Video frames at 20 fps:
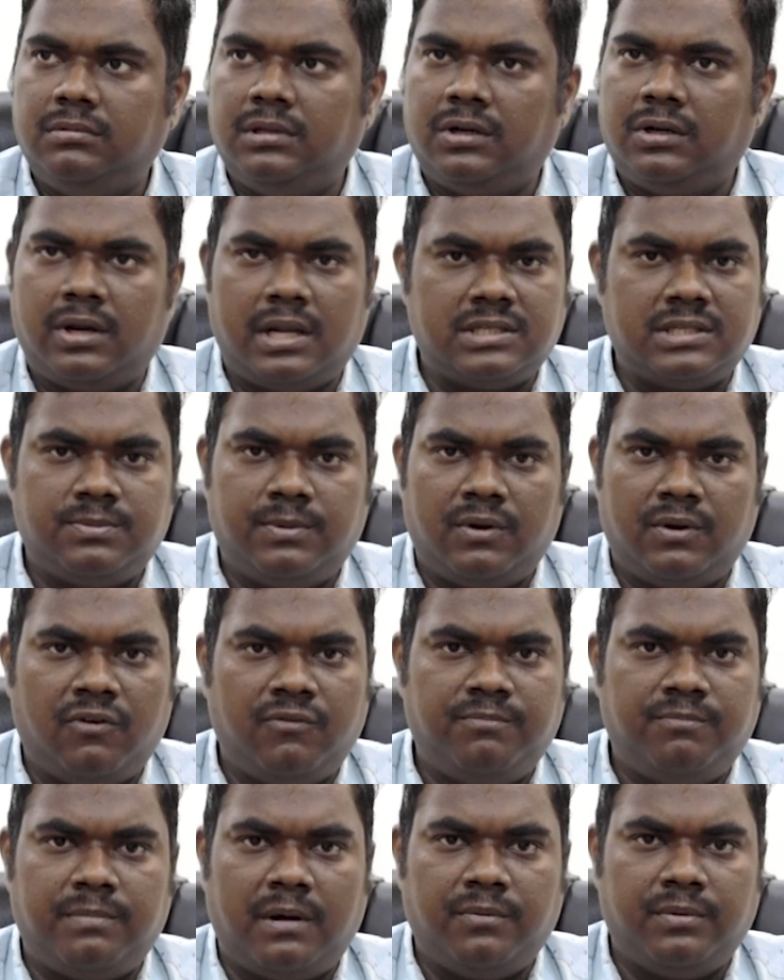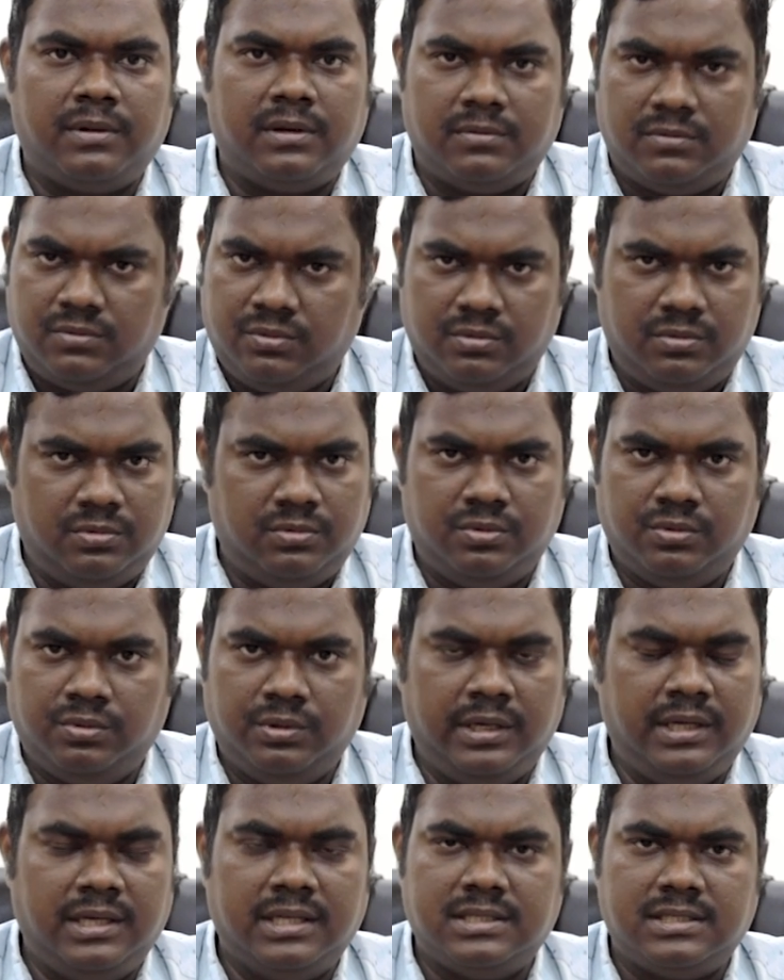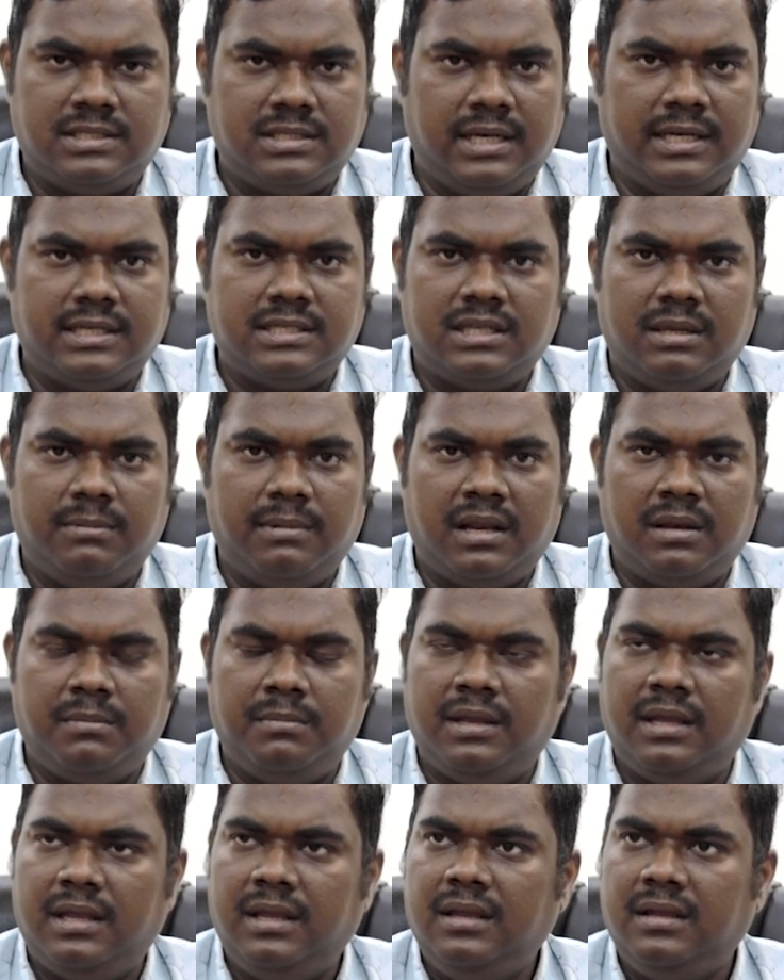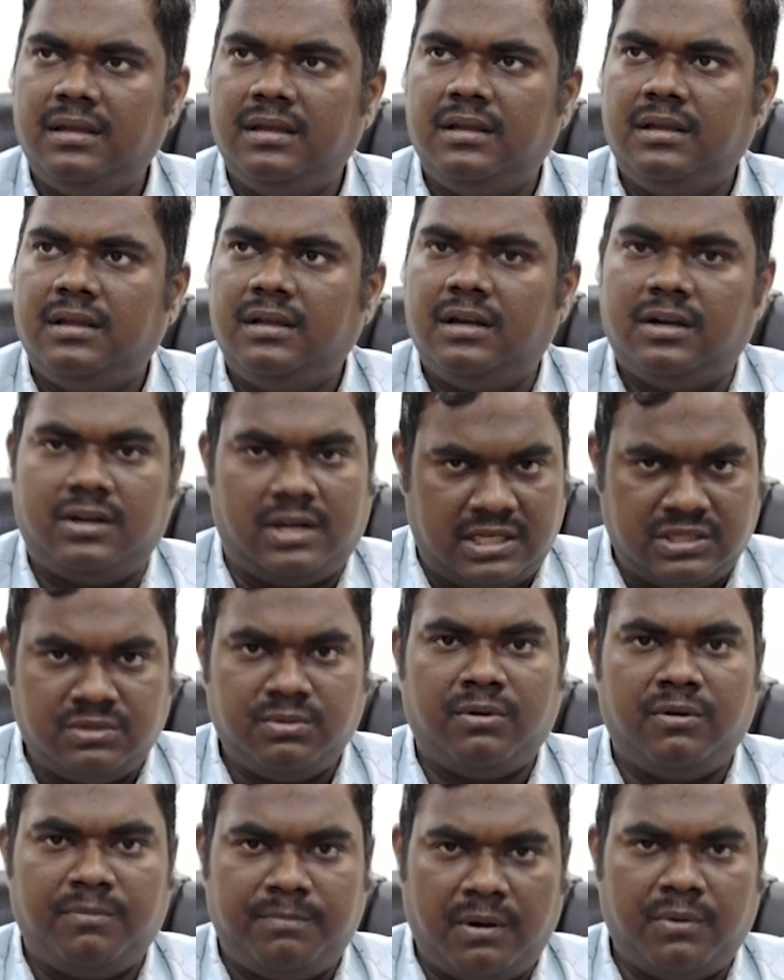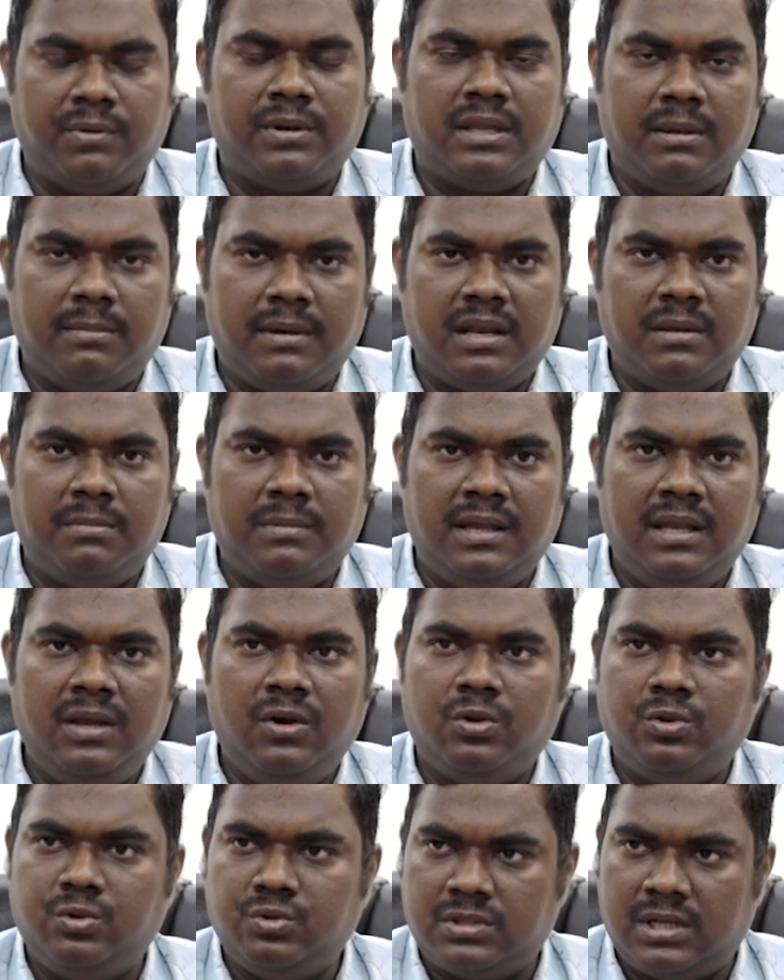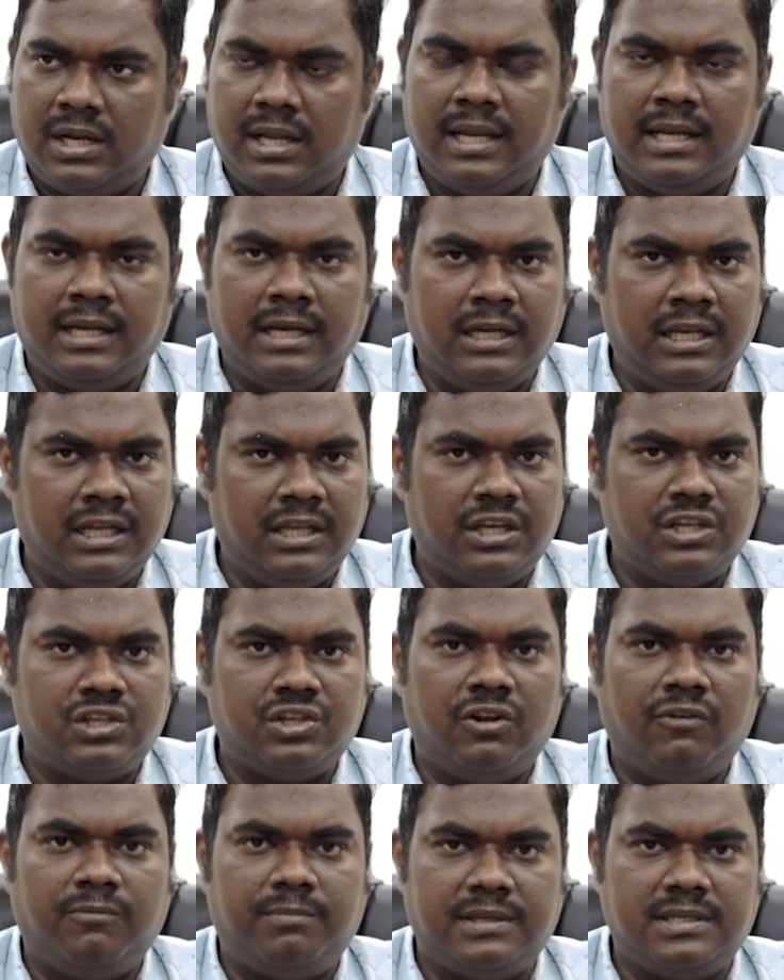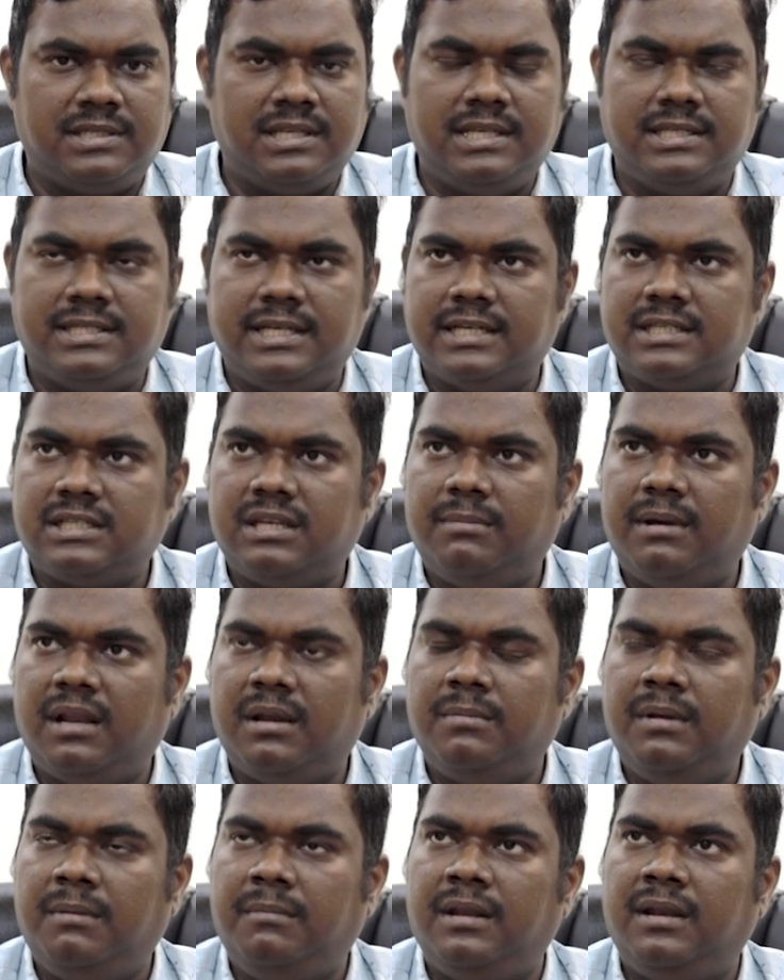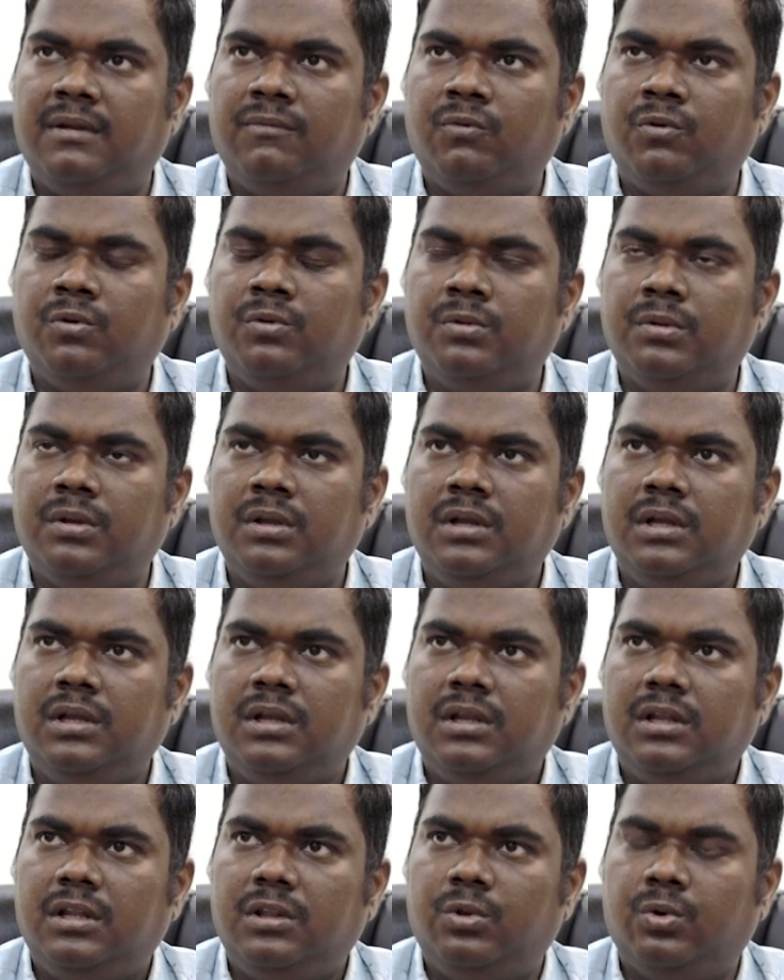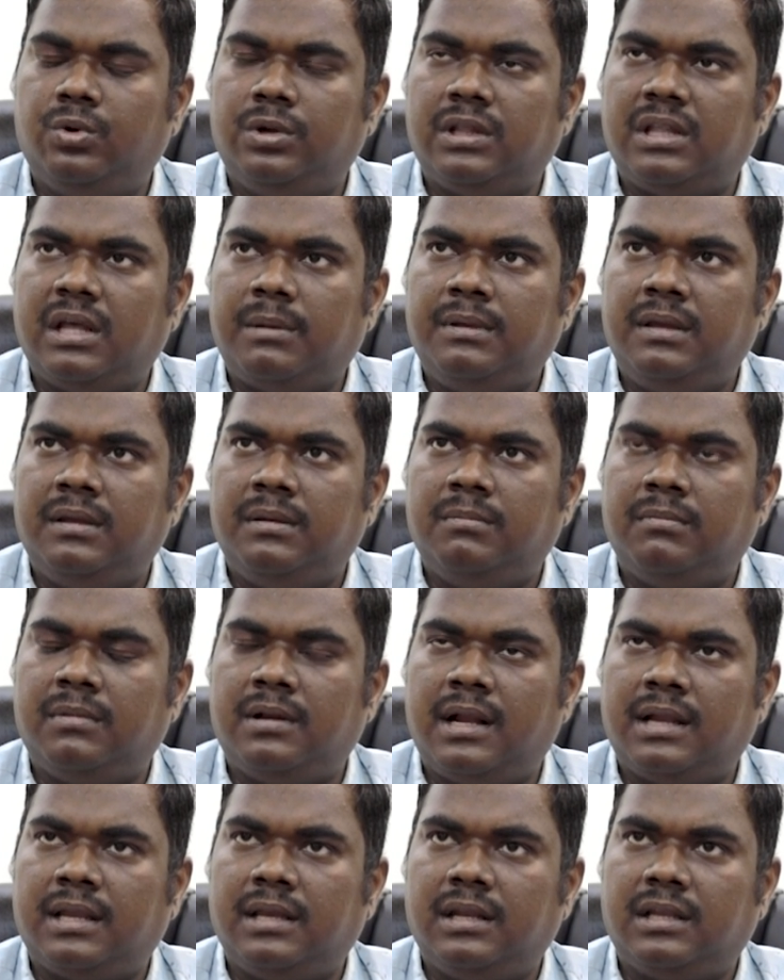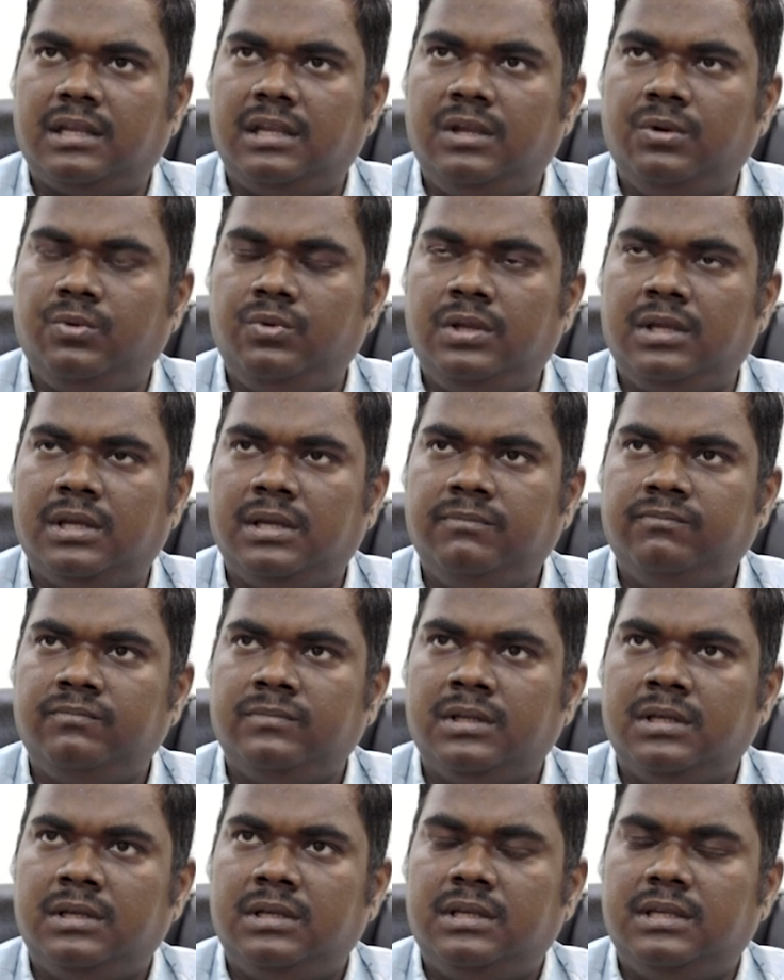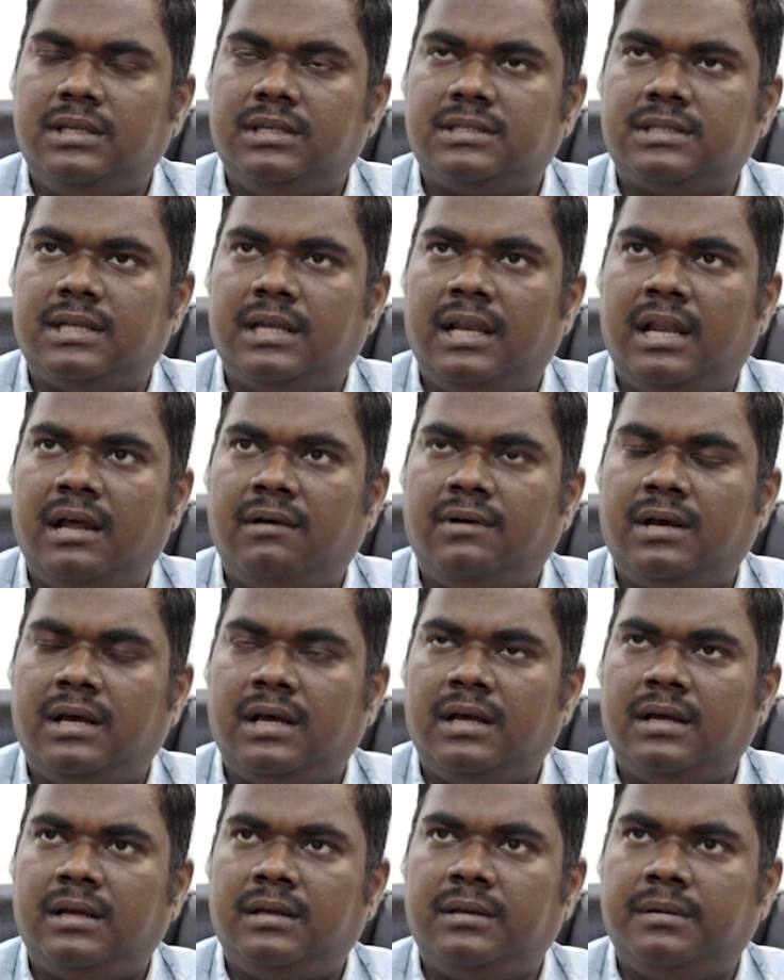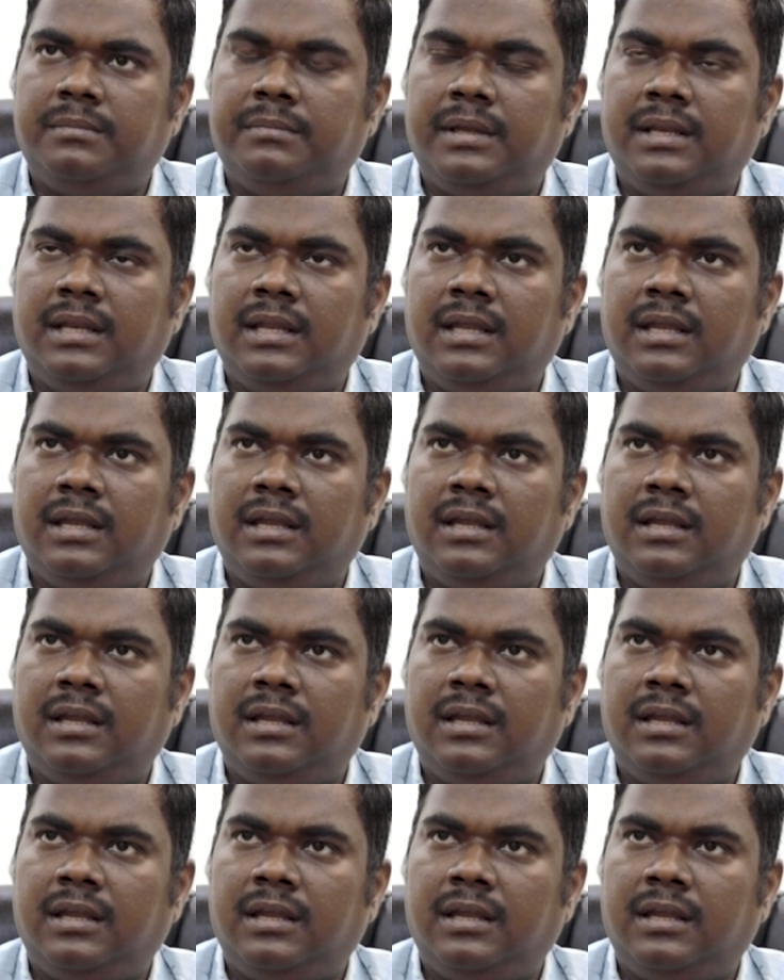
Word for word: द ट्रांसफ़र ऑफ पावर टू इंडियन स्टेट्स के बारे में है ट्रांसफ़र ऑफ पावर के बारे में है और दूसरा एक इंटीग्रेशन ऑफ प्रिंसली स्टेट्स के बारे में मैंने वो दो किताबें मंगा के रखी हुई हैं इसके अलावा मैंने